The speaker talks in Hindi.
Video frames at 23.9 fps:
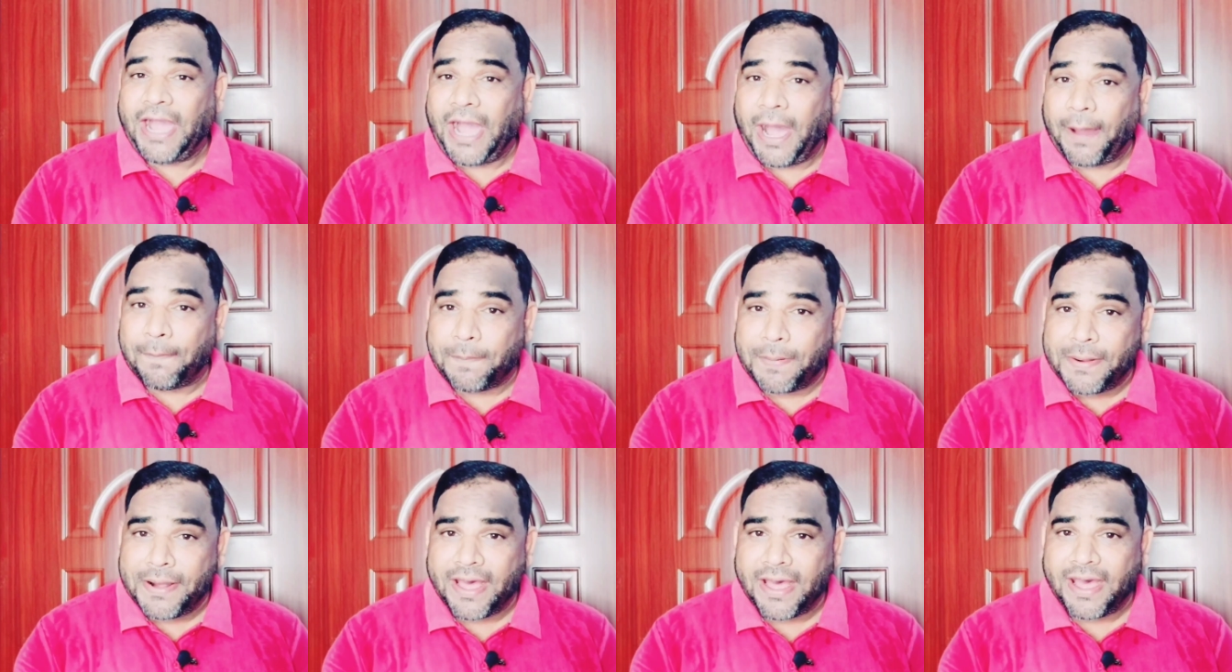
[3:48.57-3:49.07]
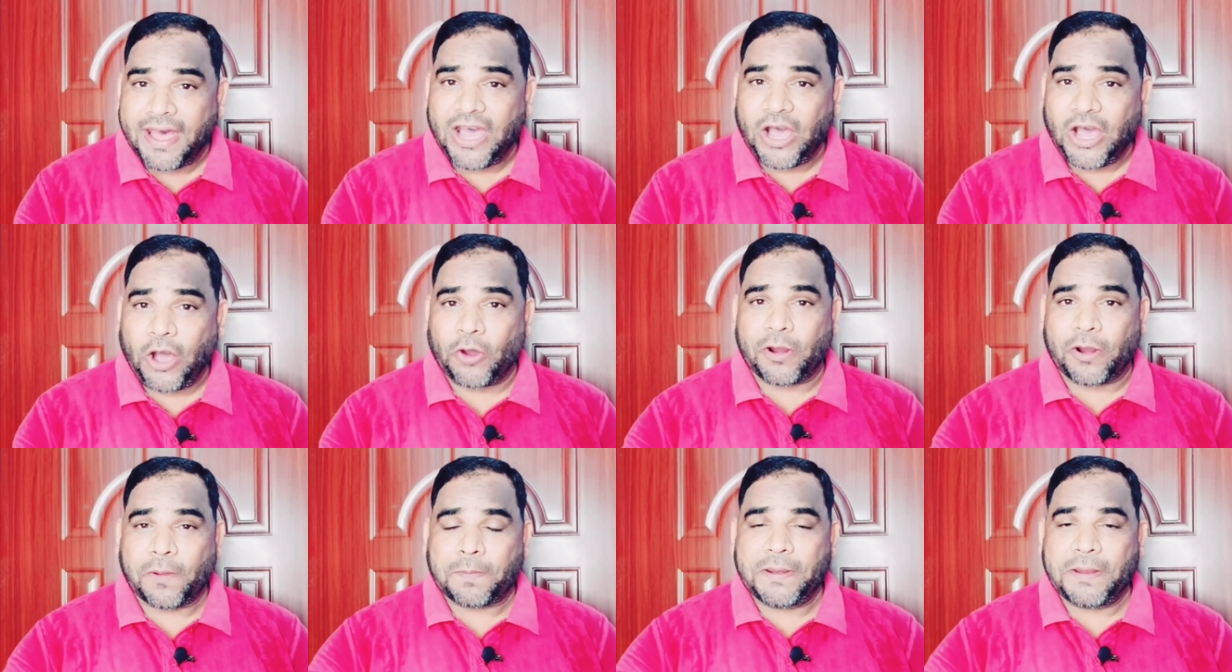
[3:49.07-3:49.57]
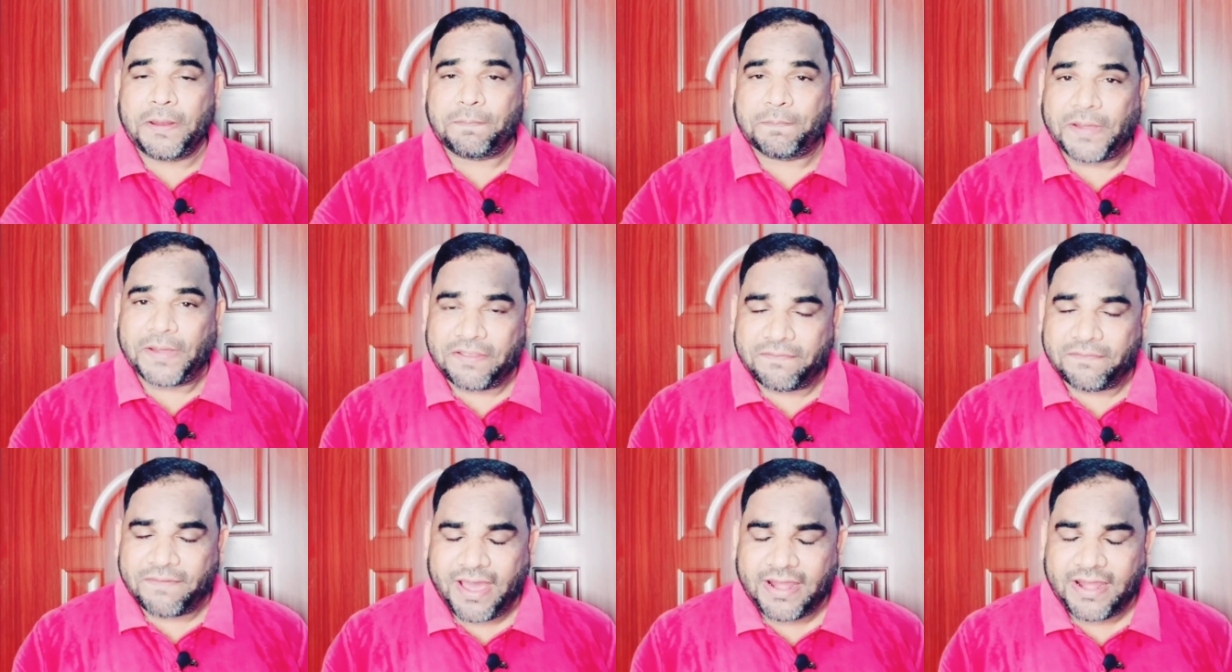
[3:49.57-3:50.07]
अपना और अपने
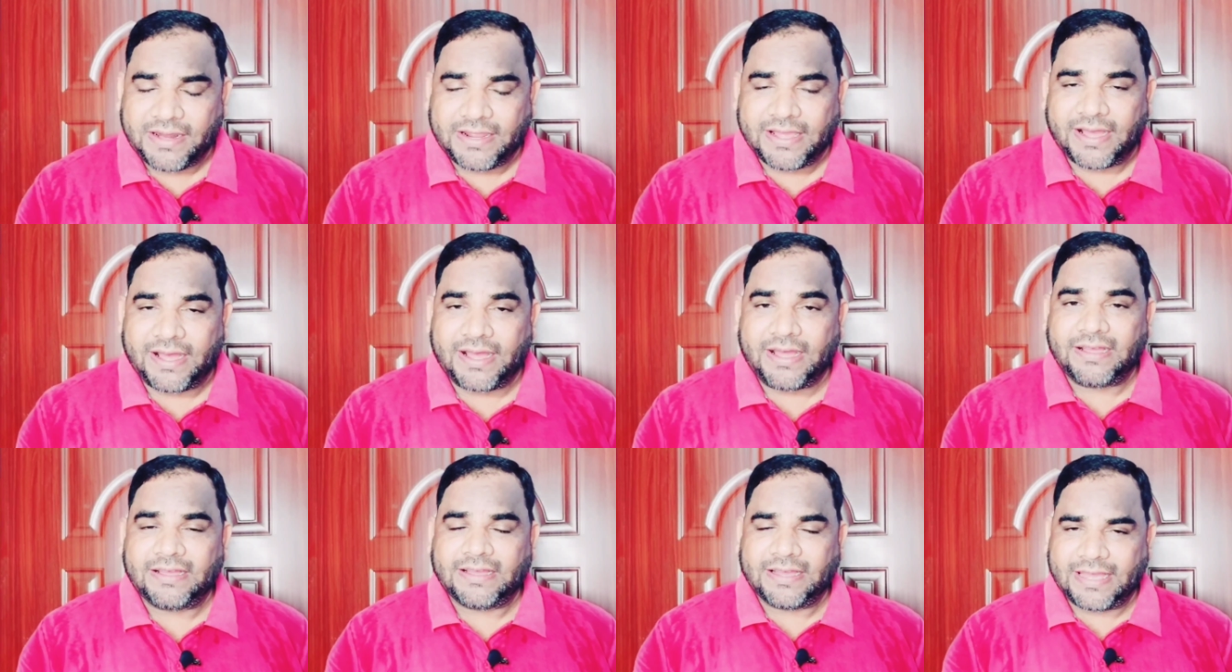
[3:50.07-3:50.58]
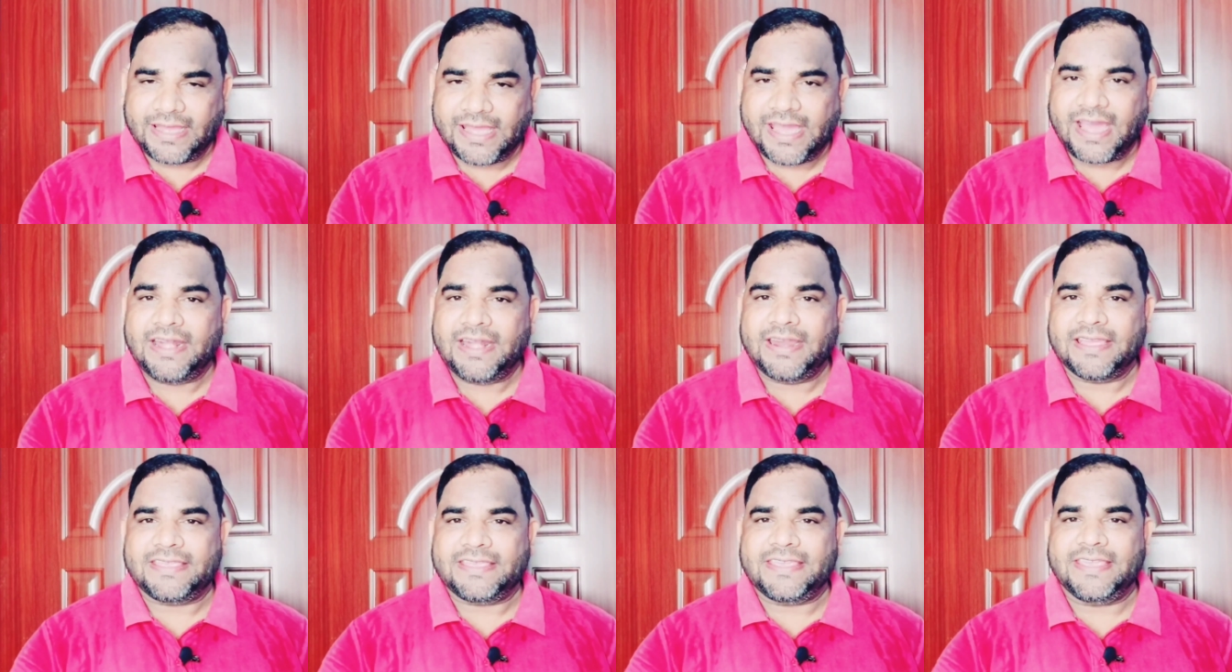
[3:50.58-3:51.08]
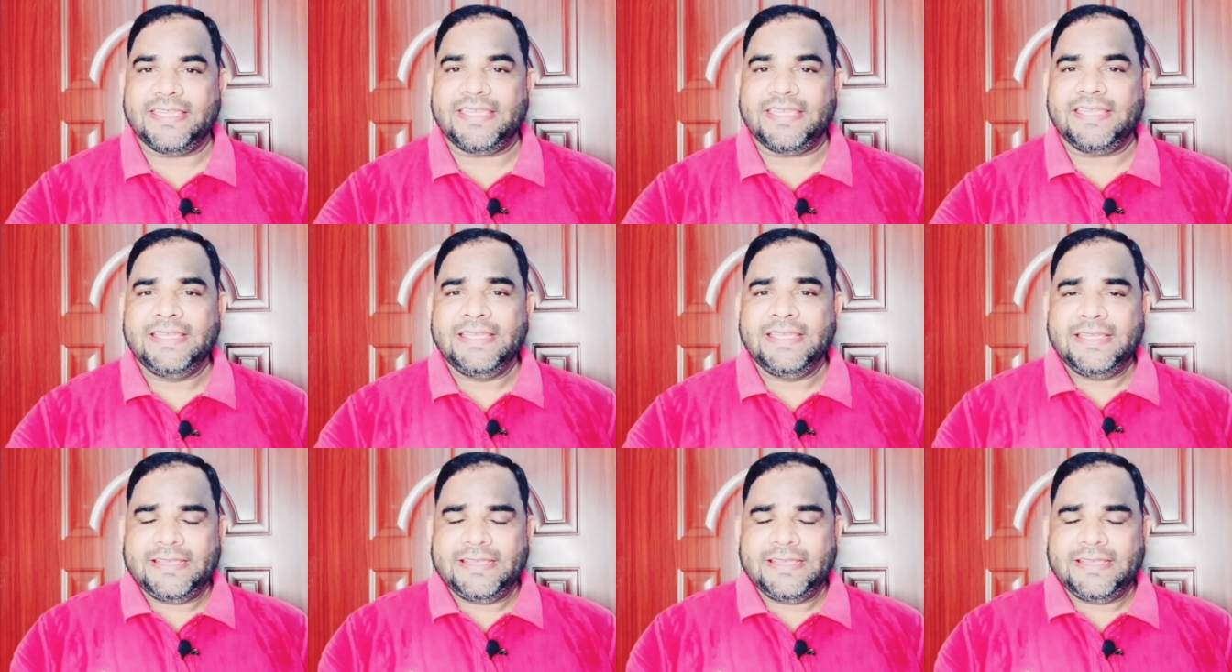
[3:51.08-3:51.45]
परिवार का ख्याल रखिए